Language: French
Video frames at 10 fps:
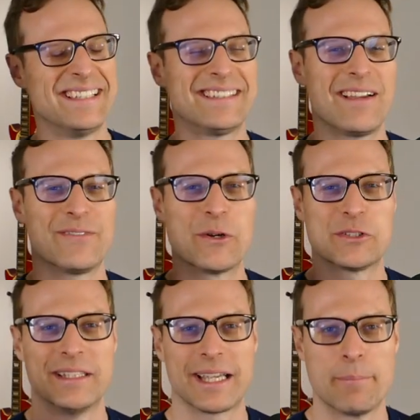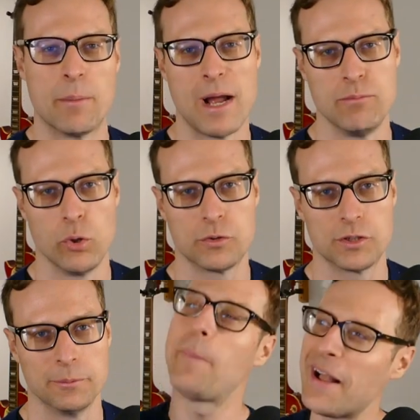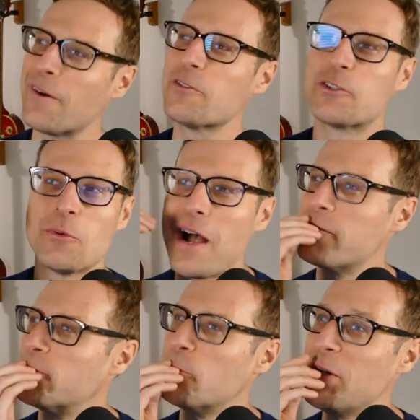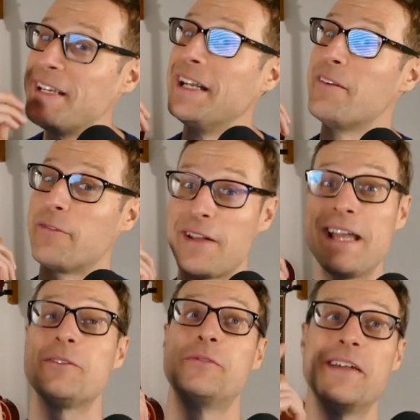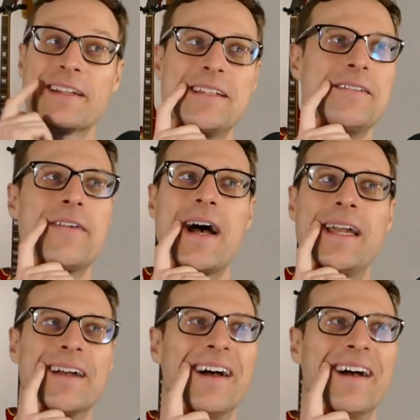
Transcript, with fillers: ça fonctionnerait pas mal mieux que ça. Par contre, je dois avouer que les fenêtres ouvertes l'hiver,